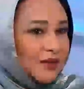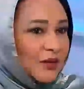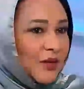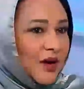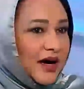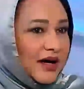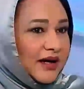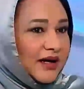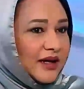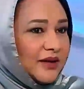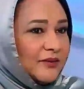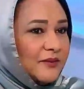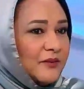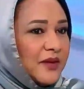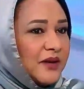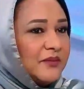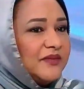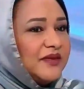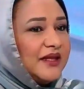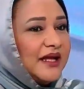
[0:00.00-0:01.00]
الواقع
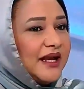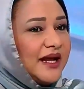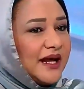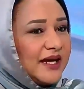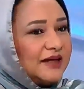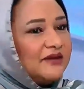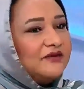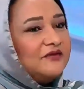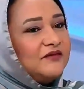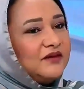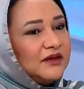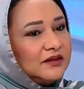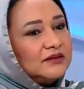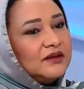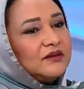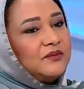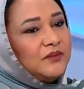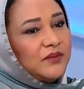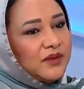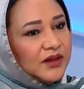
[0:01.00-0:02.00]
ما بنلاقي في
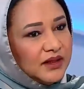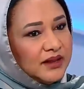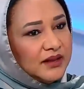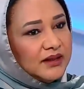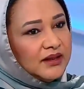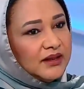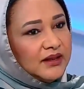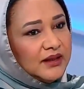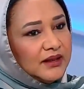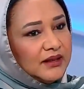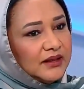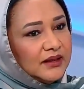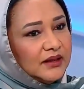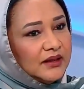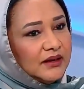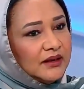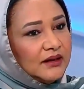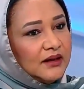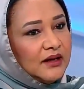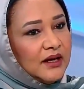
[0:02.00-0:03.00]
تطبيق
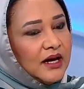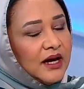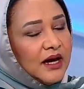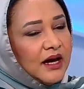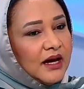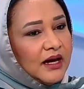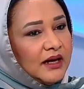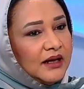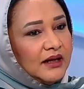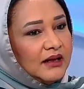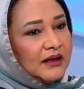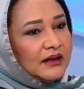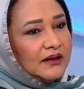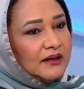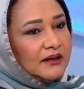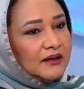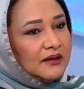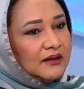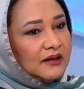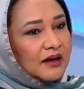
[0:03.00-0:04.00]
لل
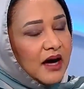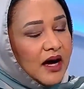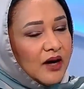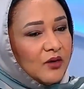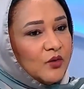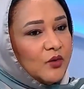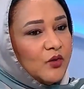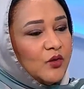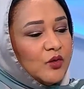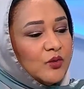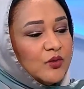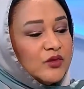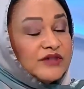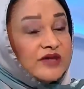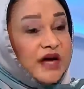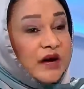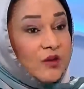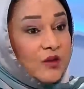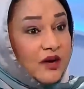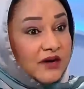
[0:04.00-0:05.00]
القانون
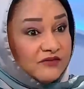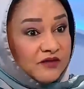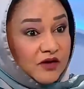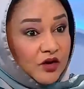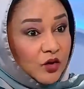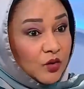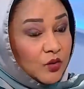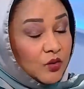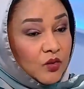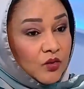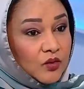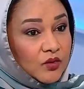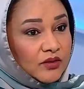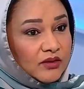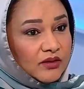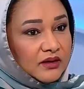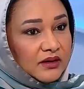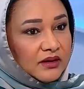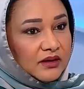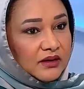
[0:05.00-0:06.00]
ومساواة في الحقوق
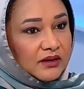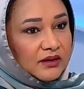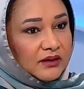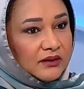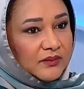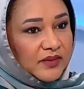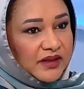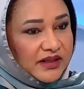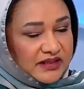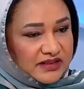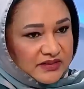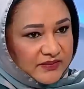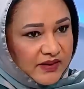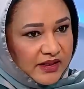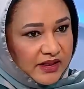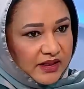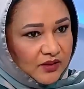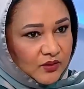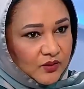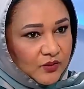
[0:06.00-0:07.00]
آه، بالنسبة
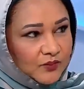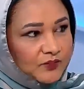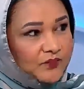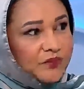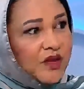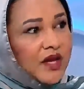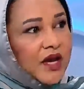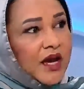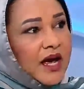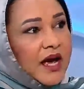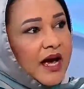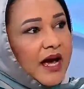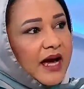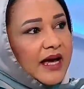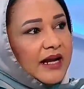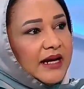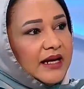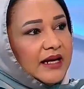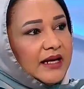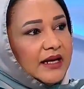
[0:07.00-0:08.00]
لهم نعم.
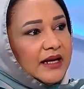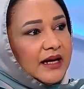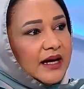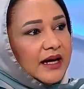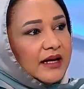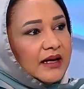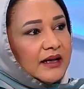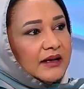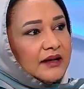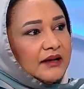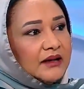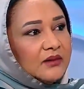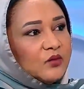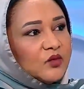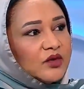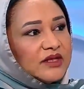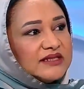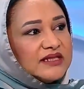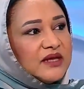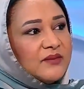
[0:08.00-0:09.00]

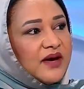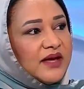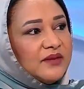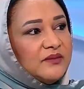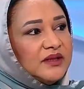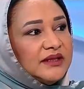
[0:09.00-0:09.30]
المنظمات